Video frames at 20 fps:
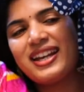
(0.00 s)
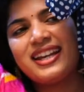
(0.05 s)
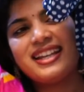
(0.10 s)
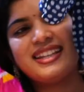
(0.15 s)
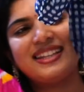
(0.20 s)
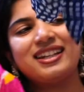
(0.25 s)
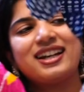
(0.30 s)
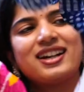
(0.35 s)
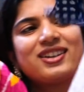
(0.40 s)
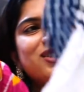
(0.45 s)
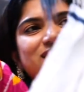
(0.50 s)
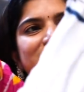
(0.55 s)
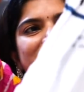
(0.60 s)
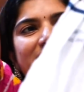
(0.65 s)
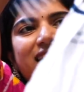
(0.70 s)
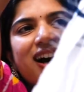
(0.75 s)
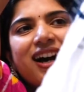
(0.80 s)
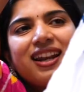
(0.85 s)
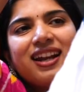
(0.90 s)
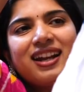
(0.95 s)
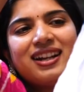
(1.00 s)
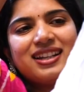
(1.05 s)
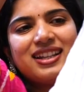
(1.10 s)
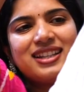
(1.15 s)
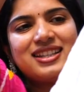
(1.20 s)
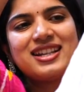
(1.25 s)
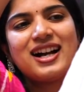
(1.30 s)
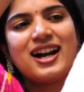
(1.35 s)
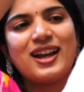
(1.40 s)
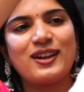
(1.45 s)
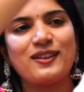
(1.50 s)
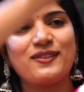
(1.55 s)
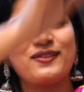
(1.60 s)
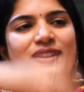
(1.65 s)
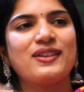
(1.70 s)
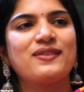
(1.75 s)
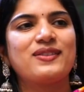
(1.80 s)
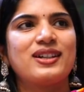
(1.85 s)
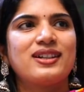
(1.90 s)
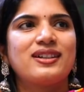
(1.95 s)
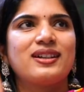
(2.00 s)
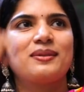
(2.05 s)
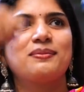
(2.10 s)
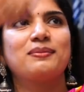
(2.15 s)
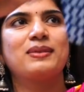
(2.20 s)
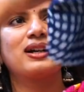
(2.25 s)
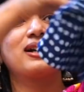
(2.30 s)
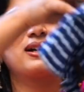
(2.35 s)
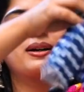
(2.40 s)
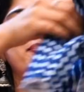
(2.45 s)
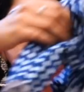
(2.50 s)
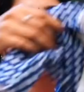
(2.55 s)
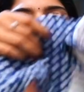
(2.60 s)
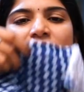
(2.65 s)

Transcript: ఇది నాకు చాలా అంటే చాలా ఫేవరెట్ అనమాట